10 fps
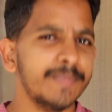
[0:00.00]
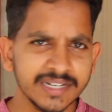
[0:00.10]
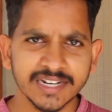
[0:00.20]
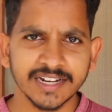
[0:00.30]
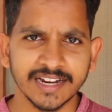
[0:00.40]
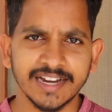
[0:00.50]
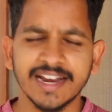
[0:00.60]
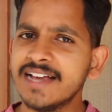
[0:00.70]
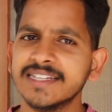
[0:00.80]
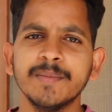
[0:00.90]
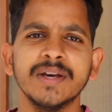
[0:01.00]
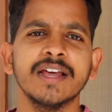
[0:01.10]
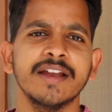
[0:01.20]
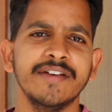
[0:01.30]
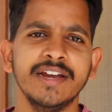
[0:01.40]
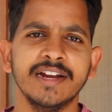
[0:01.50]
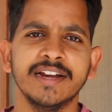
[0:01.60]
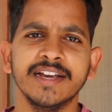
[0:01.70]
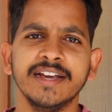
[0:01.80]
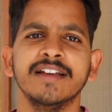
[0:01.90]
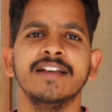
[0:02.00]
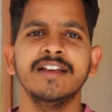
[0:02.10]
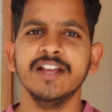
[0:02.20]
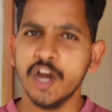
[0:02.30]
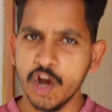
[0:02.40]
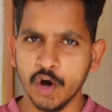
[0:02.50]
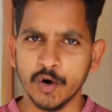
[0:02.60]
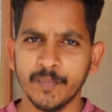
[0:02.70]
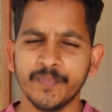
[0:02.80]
ఈ ప్రశ్నకి నా సమాధానం ఏంటంటే నో